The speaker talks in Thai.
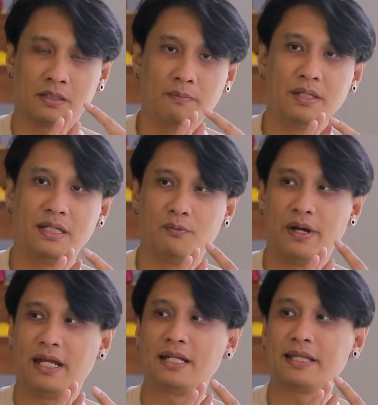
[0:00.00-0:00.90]
เขามีเว
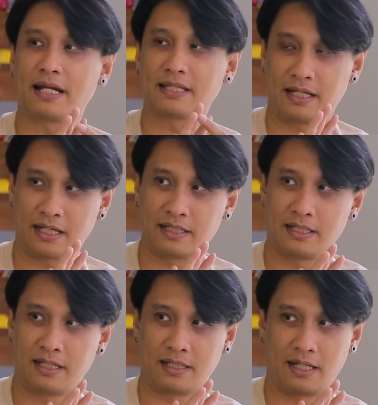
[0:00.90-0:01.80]
ที่แตกต่างกันข
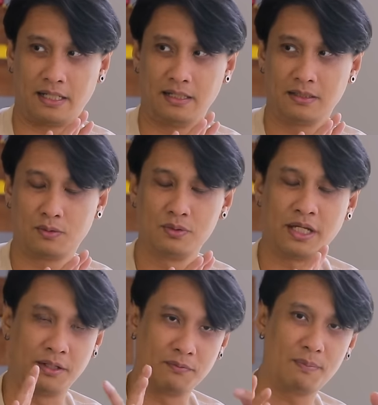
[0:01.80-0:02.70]
นาดไหน คุณ
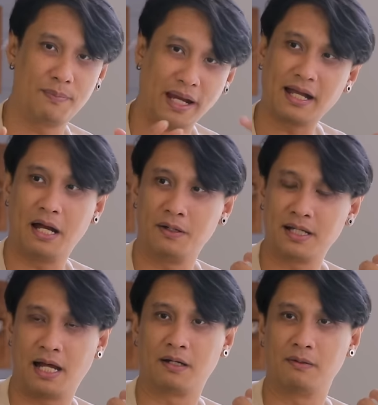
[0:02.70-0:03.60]
เห็นว่าแบ็กกราวข้า
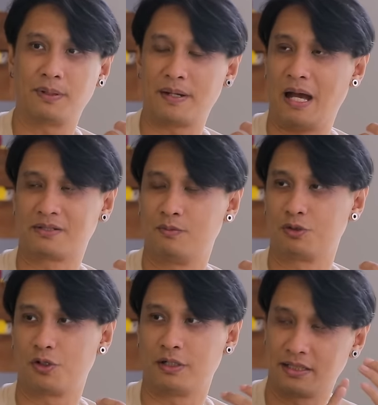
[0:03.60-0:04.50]
งหลังของประธานสโม
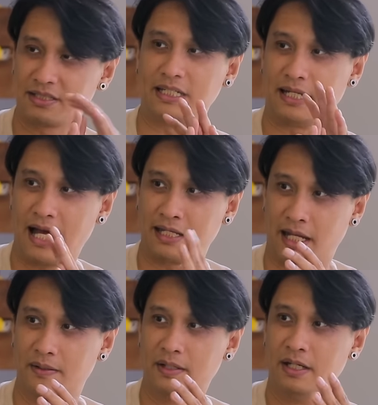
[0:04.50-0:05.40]
สรทั้งสี่ท่าน
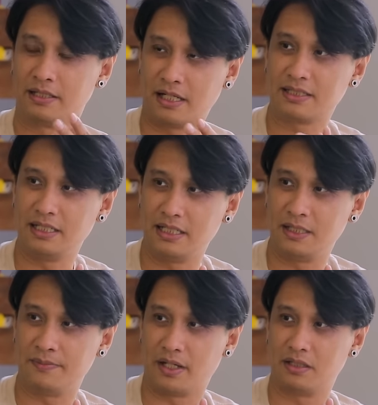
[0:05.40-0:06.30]
เนี่ย ทั้งสี่
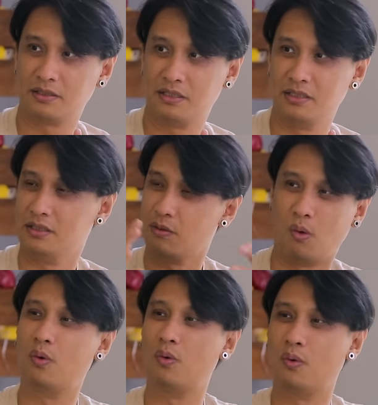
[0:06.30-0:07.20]
ทีมเนี่ยคือ
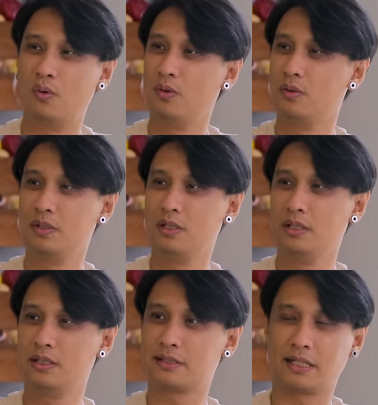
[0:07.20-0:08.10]
โอ้โห
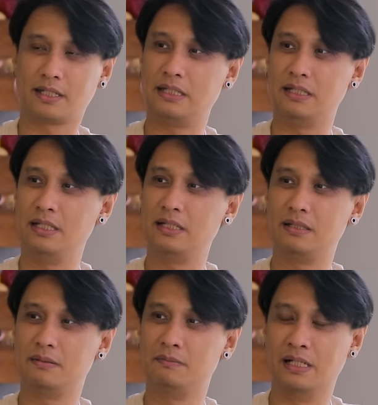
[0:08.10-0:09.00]
เศรษฐี
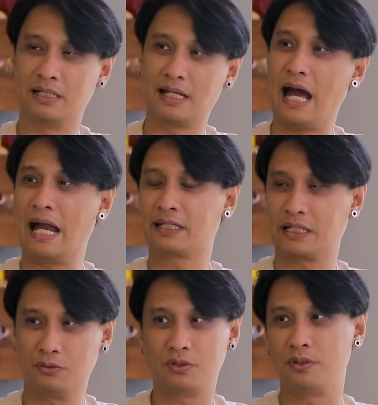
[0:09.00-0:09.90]
หมื่นล้าน
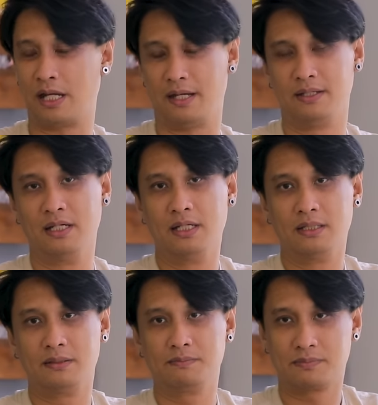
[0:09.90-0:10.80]
กันทุกคนน่ะ
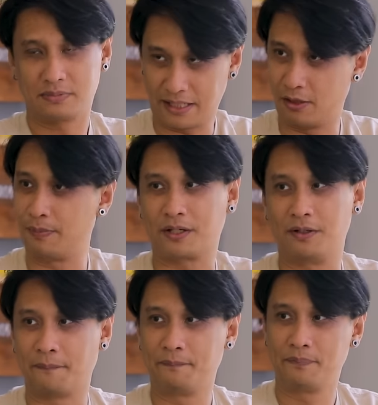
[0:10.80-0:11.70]
ตัดออกไป
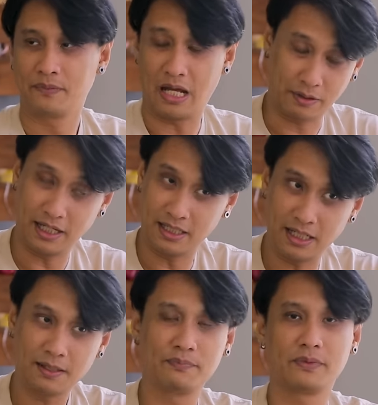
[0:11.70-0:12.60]
ก่อน เอาแค่นี้
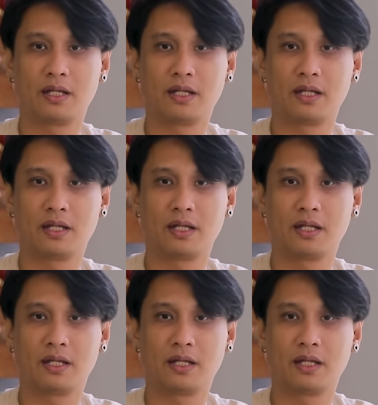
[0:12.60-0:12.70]
นะ